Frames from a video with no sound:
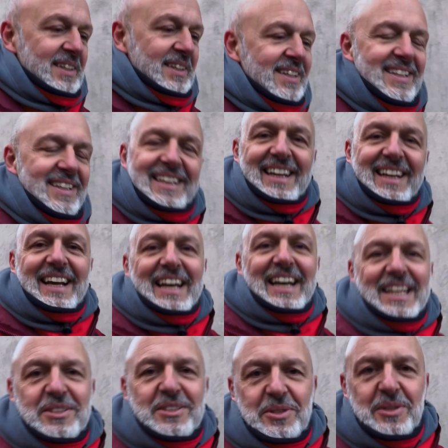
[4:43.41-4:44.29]

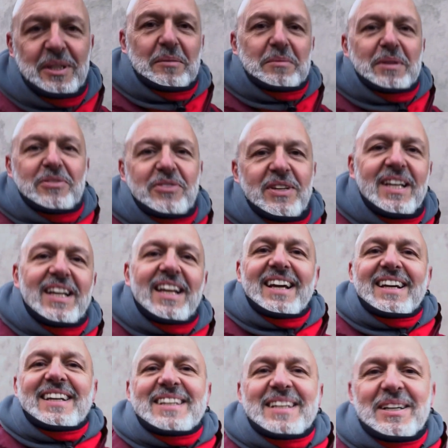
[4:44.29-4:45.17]
regalato da mia figlia, a
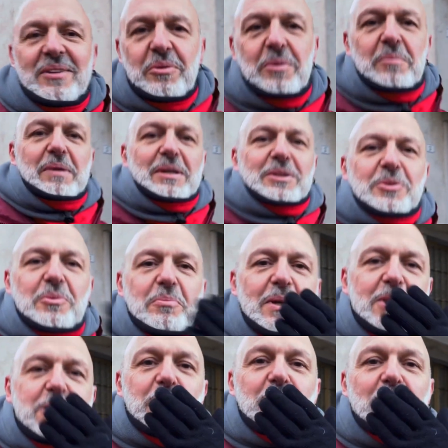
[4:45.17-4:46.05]
cui mando un
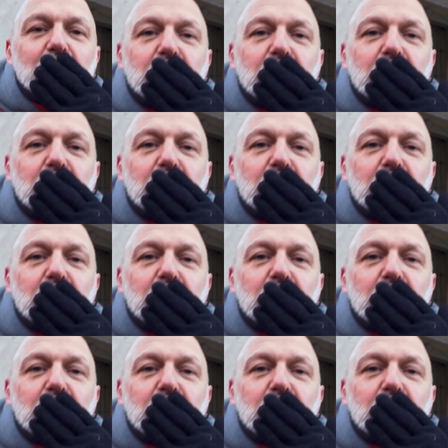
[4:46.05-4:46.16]
bacione,